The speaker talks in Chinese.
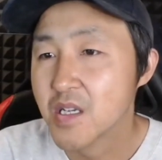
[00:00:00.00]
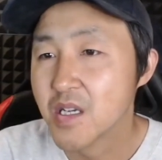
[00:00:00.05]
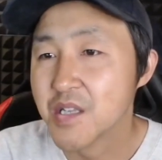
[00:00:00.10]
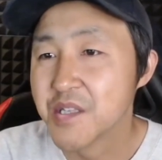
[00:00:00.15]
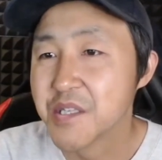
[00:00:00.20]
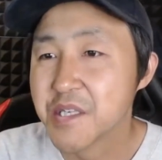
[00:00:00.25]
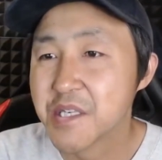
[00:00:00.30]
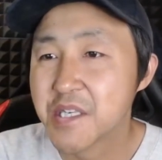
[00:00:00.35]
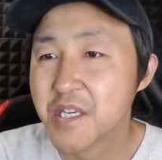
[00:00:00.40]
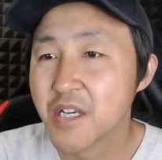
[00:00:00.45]

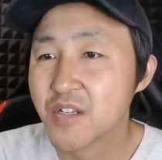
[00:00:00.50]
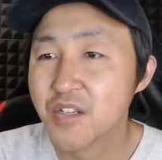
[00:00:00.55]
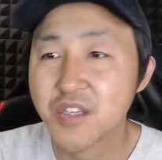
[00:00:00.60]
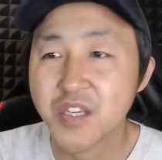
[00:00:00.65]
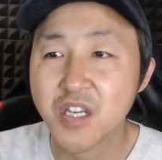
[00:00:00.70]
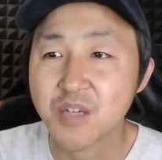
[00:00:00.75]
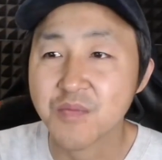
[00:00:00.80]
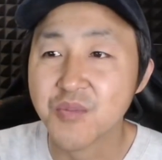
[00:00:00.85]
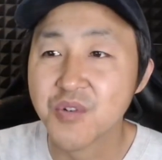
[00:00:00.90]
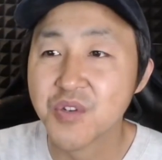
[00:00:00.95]
你像这
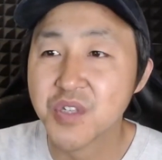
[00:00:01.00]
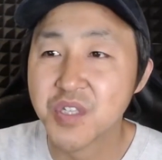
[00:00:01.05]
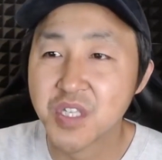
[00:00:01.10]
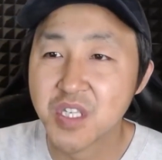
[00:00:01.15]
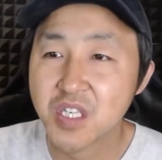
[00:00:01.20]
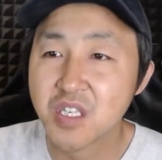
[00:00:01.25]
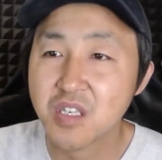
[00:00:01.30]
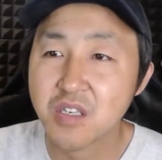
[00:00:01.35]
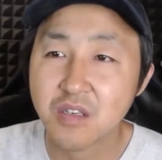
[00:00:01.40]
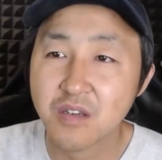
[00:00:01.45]
些什么
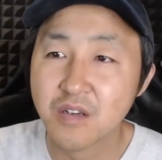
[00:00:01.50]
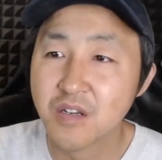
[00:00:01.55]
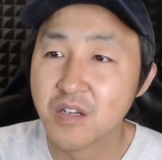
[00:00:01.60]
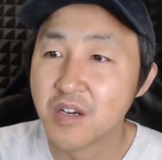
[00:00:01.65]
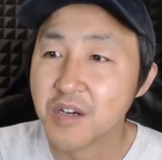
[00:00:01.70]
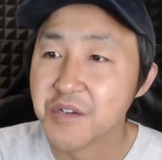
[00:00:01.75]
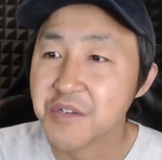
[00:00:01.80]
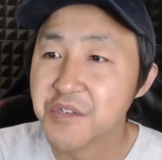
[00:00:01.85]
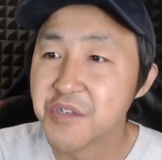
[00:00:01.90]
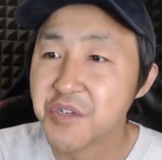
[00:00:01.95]
基因
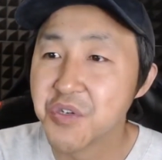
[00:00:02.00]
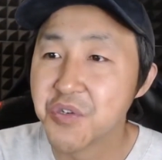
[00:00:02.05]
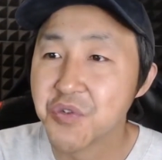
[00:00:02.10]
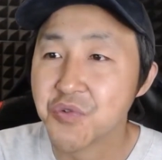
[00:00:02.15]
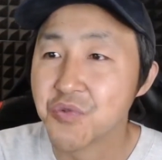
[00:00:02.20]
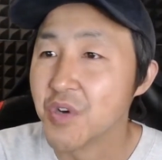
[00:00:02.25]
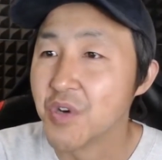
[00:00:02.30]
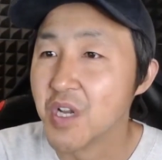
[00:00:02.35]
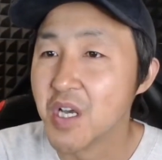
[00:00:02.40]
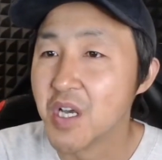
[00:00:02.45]
了、医
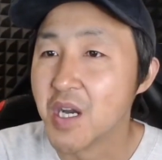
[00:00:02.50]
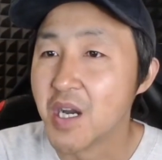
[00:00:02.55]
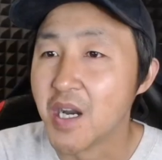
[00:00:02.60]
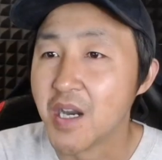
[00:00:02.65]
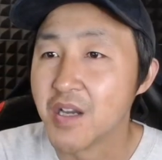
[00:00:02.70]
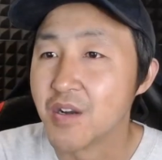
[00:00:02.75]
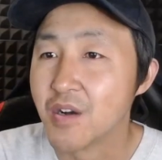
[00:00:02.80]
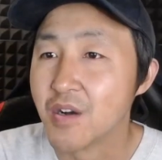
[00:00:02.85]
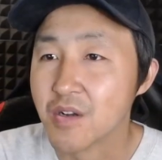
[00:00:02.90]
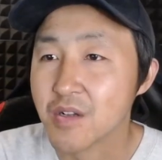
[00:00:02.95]
学了，
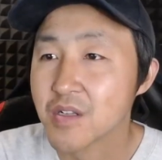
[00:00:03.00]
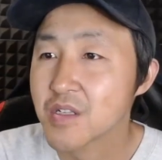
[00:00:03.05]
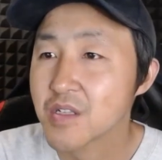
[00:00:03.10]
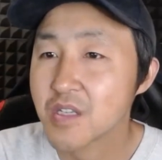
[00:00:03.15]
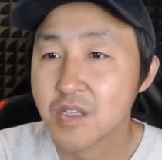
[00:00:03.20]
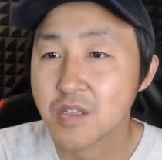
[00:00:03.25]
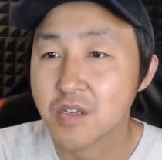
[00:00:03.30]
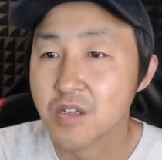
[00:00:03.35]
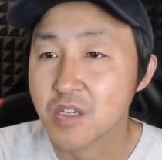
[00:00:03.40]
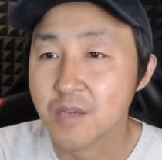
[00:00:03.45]
哎呀，
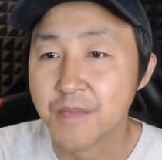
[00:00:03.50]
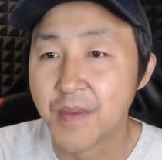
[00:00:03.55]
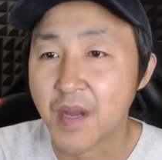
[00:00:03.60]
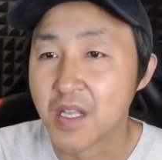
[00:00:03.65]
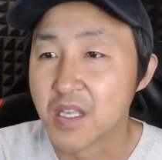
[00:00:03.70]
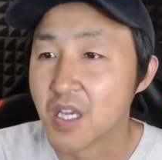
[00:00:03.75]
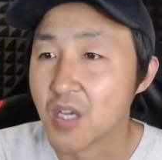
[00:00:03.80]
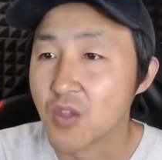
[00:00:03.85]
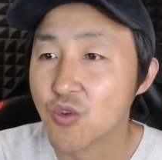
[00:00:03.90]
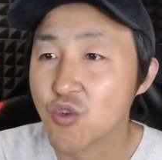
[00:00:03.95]
真的是把
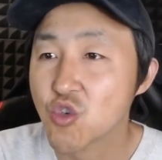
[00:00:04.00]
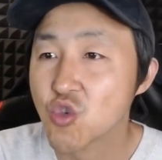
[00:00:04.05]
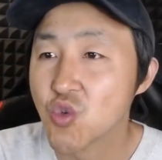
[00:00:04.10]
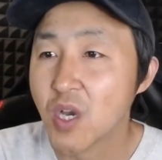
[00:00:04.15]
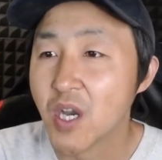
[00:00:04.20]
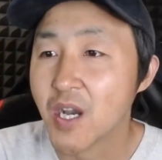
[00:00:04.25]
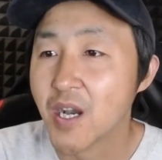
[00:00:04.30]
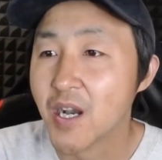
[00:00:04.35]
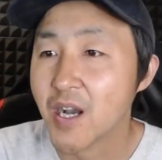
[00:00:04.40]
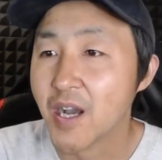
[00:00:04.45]
钱都
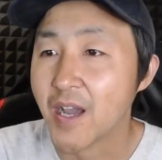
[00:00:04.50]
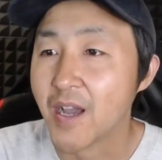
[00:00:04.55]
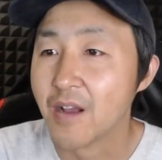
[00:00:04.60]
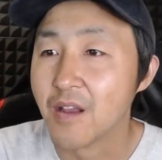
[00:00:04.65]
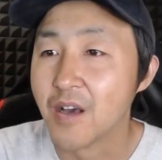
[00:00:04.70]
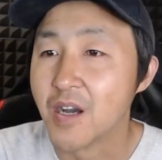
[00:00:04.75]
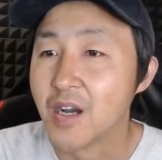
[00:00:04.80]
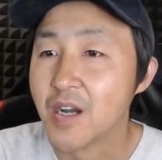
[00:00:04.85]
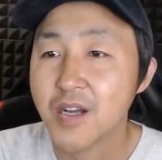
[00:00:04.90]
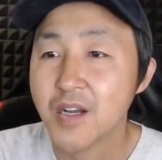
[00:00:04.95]
赚海
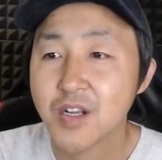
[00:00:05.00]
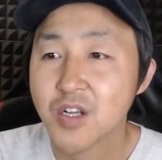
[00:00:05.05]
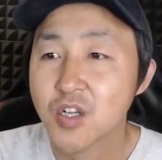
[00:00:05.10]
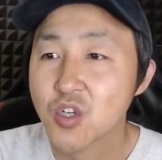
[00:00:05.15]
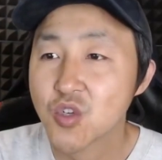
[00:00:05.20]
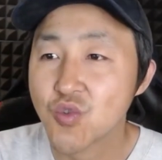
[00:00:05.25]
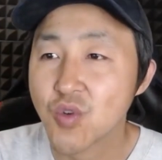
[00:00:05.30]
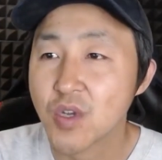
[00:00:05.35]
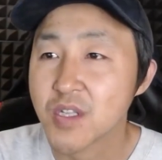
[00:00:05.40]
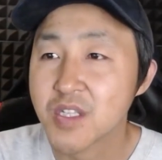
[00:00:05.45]
了，
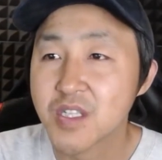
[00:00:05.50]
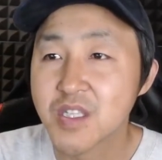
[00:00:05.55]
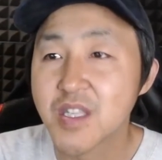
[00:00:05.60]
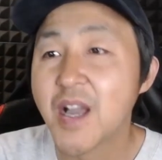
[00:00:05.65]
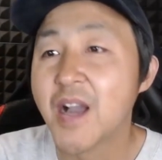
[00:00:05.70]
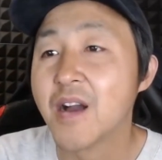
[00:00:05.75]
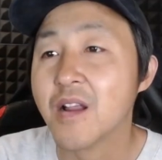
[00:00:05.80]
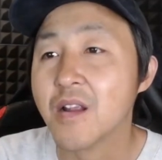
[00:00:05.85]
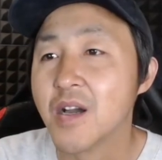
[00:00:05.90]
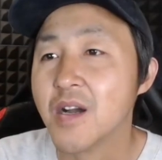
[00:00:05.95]
赚
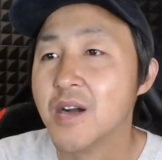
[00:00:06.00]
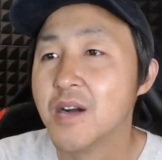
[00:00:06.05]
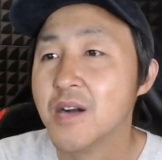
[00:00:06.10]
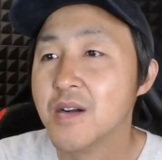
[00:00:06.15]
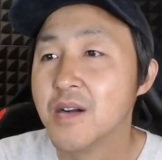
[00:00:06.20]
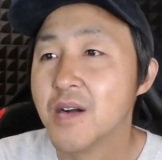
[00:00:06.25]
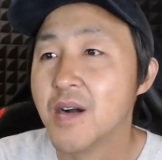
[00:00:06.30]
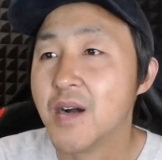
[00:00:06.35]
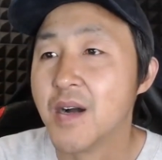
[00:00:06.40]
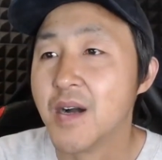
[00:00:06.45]
大了
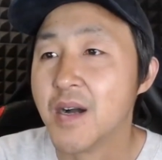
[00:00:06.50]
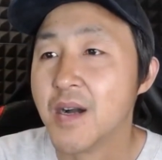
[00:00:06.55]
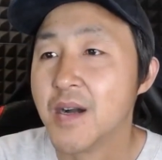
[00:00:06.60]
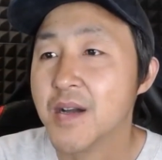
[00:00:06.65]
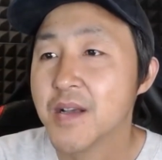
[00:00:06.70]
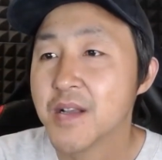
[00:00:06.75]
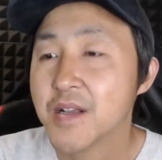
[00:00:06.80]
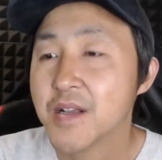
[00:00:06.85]
啊。